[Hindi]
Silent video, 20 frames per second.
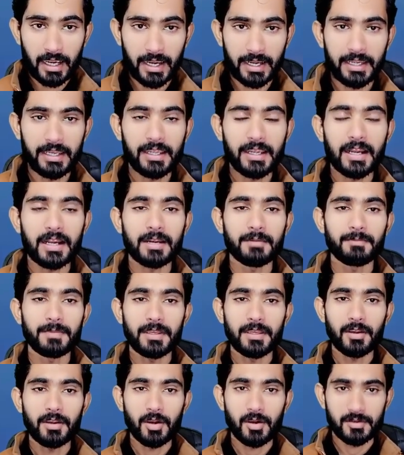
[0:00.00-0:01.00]
आईडी कार्ड
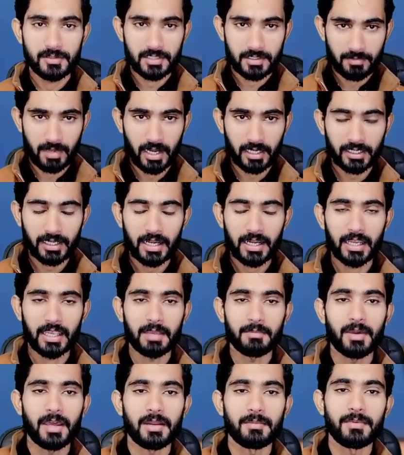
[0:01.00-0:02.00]
भी और स्मार्ट कार्ड
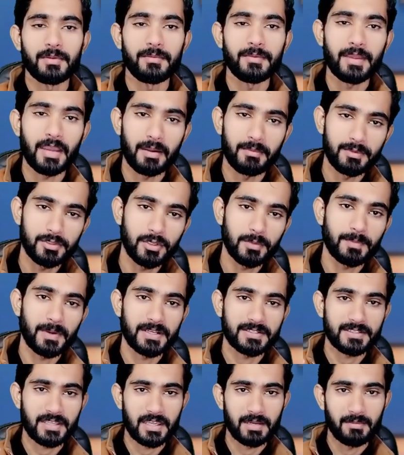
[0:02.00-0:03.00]
के बारे में भी अभी जो
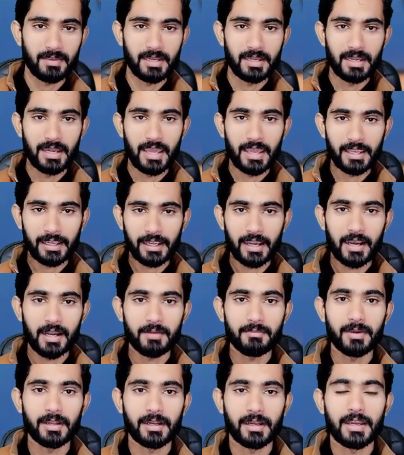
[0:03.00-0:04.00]
पाकिस्तान में नए
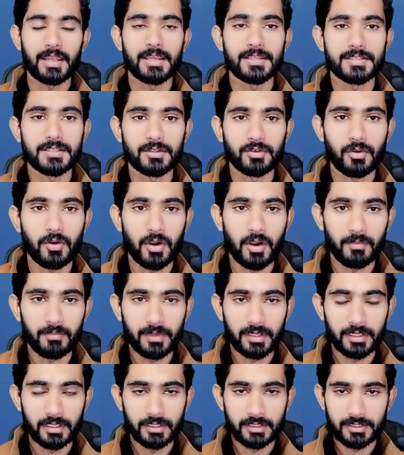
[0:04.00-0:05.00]
कार्ड बन रहे हैं जिनको हम
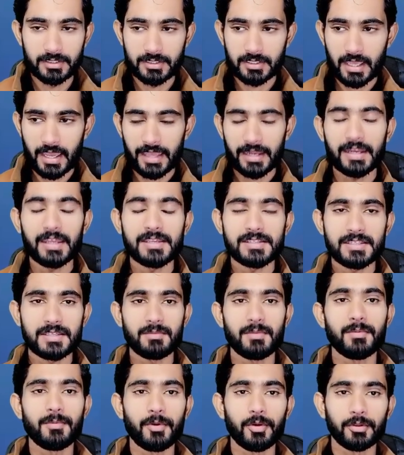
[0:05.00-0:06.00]
एन
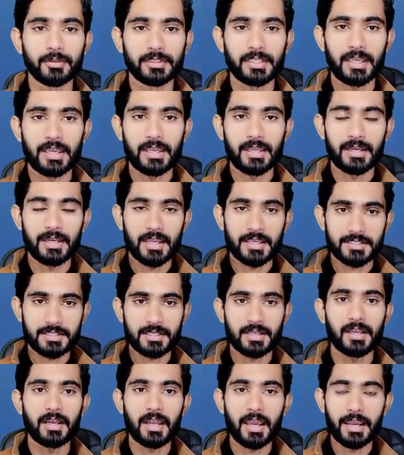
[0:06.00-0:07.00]
uh, भी बोलते हैं
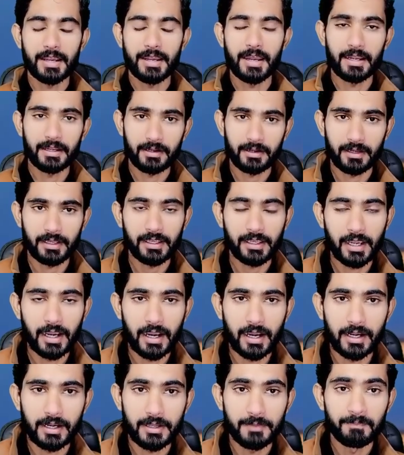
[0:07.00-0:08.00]
नेशनल आइडेंटिटी
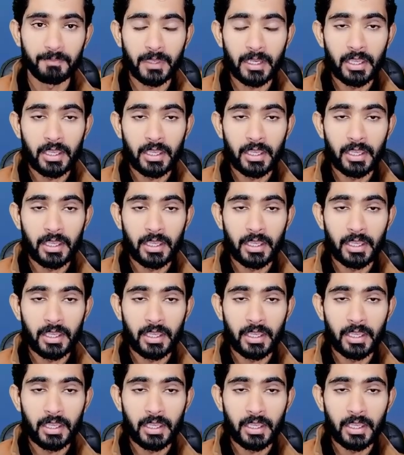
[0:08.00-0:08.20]
कार्ड